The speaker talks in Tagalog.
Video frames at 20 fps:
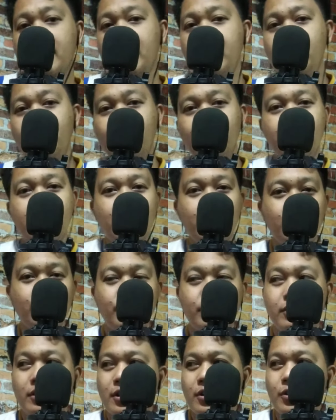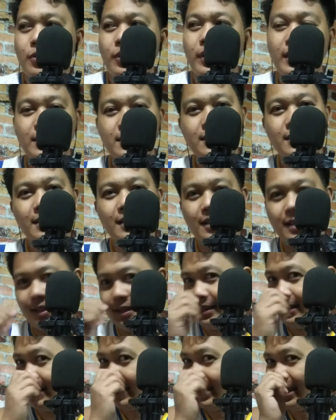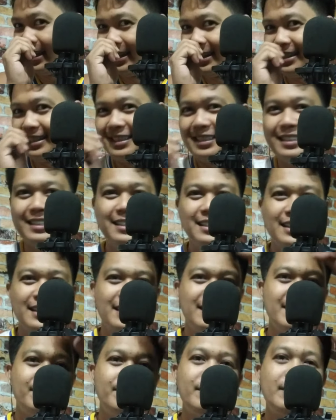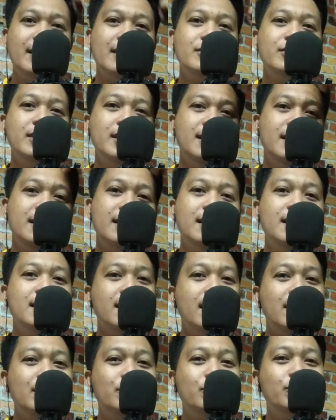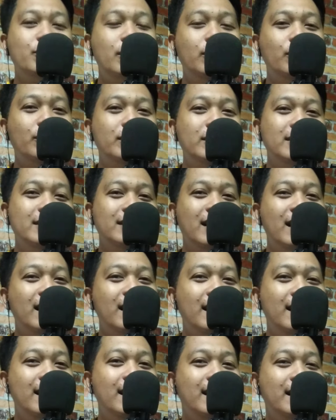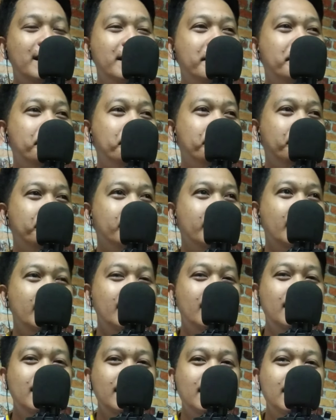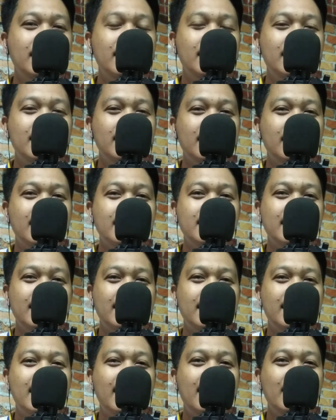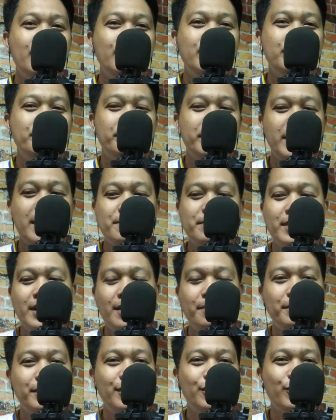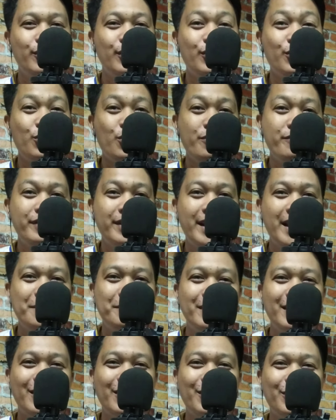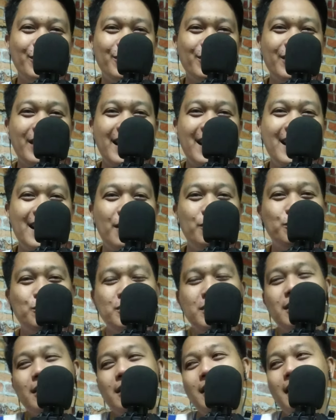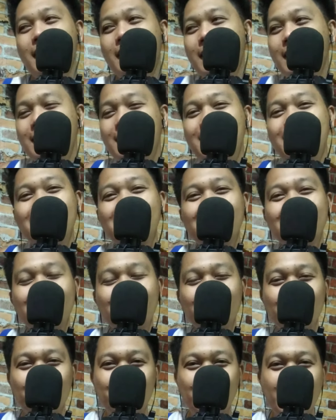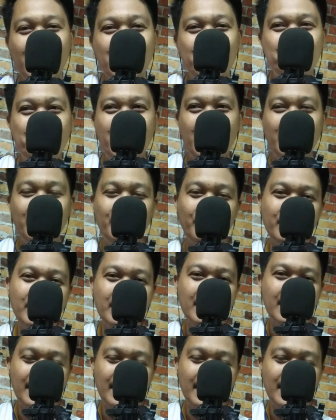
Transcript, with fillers: Ayun, ito yung request. Uh, actually, hintayin nyo yung ano, um, kasi ayusin pa namin na kapatid ko. Ika-cover namin to na acoustic lang. Itong kalmado.